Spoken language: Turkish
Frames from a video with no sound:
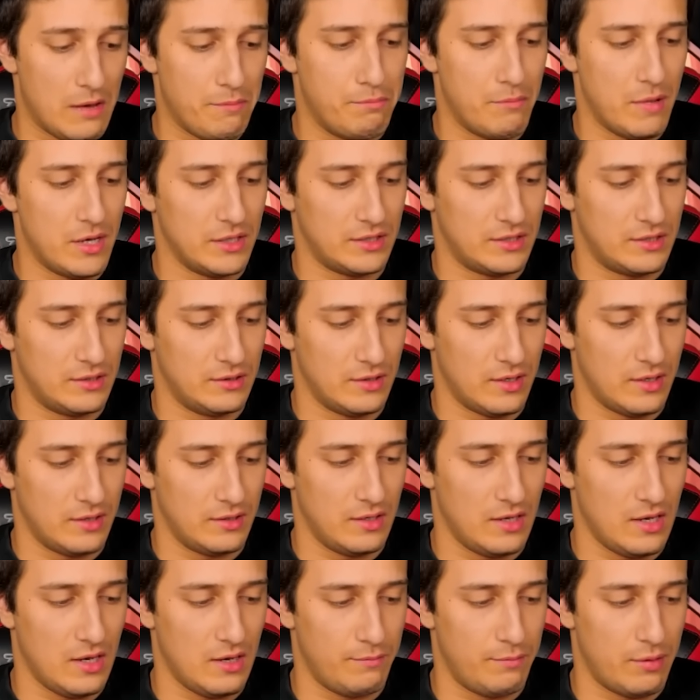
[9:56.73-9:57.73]
Yapmasınlar
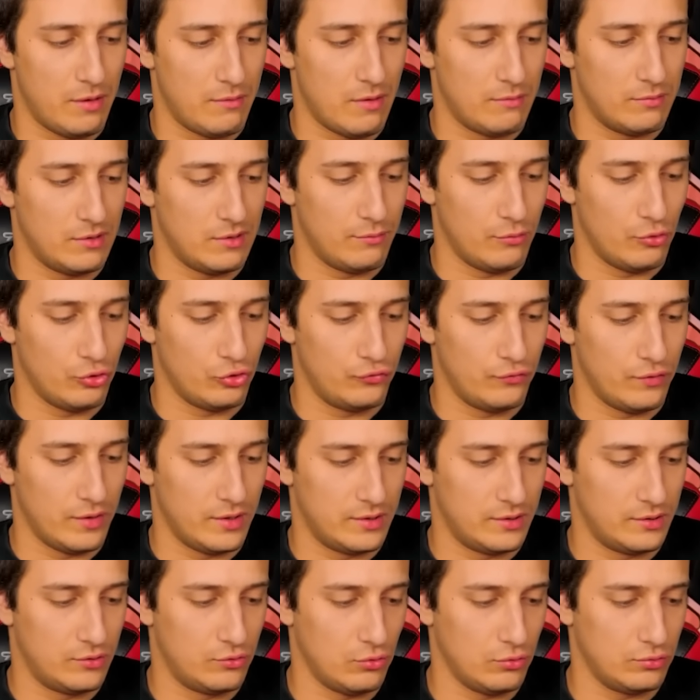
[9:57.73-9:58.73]
ya Pem abla boş ver.
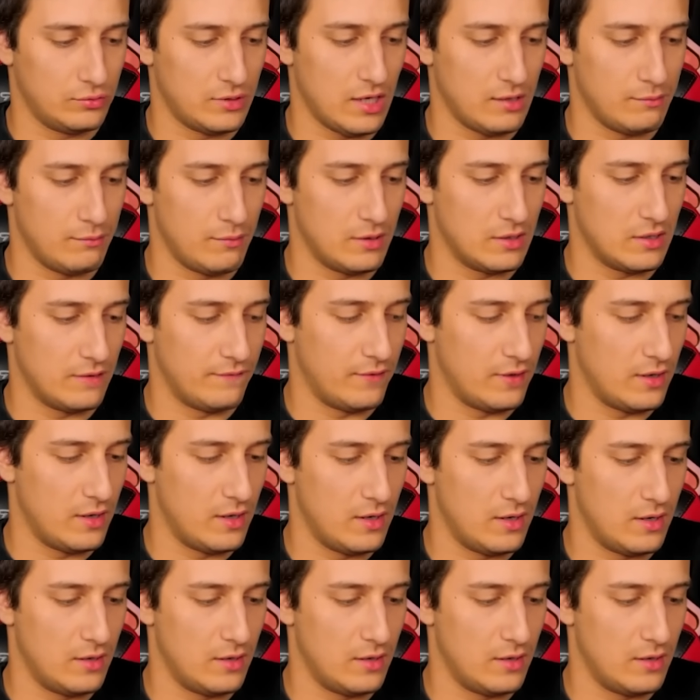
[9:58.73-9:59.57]
Çok takma kafaya